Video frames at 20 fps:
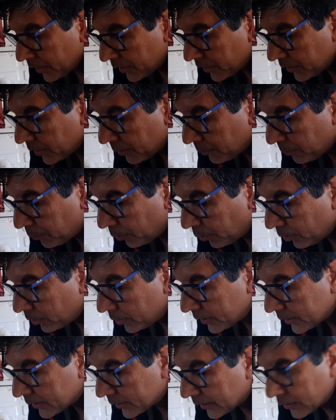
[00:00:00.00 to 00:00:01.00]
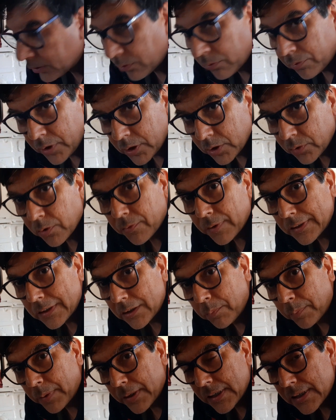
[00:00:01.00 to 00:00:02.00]
e depois o Vinícius foi
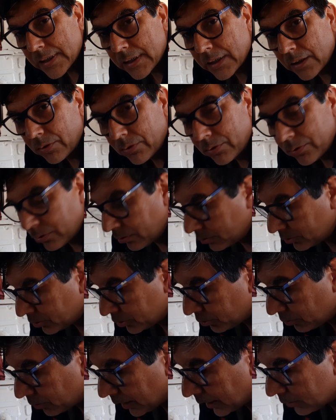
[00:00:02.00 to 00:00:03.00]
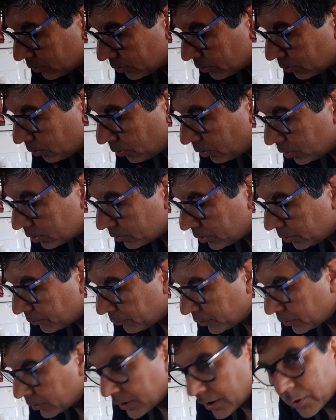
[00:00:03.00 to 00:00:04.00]
fazendo pressão no, de um lado do outro e eu
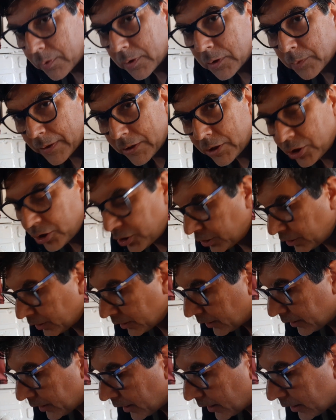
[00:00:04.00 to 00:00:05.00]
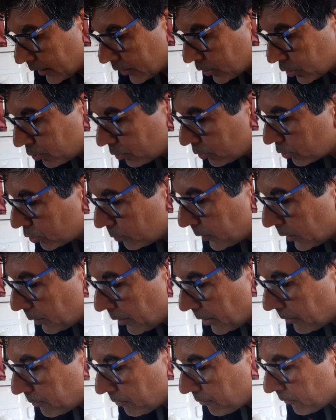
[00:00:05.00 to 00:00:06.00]
fui dando umas batidinhas e ela encaixou super
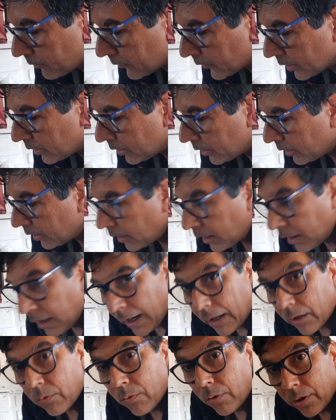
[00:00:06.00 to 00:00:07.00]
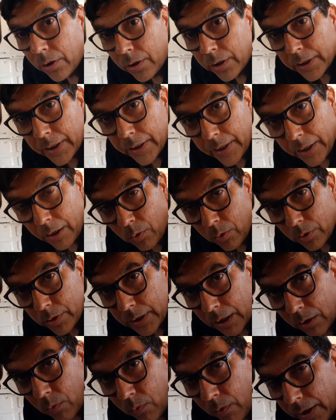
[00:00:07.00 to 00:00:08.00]
bem. Agora é
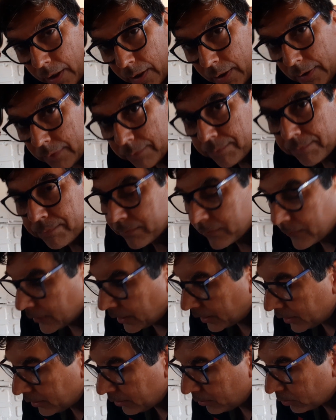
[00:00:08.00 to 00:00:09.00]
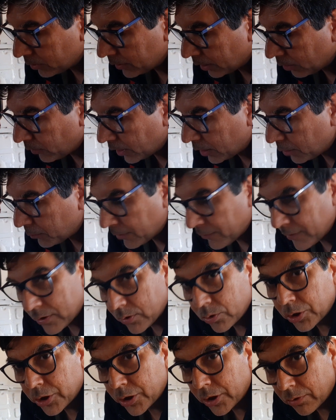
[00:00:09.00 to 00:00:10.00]
rodar com ela, né? Rodar com ela para ver
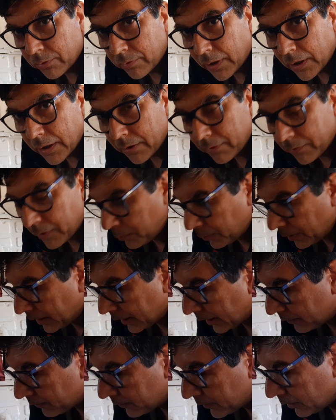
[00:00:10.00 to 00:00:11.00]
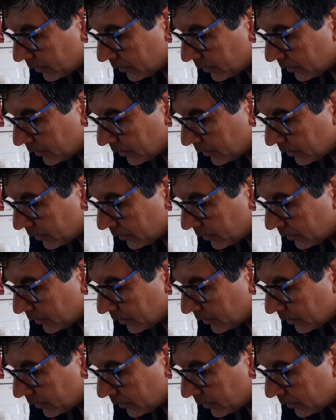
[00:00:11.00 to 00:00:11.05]
se o cheiro vai, vai parar.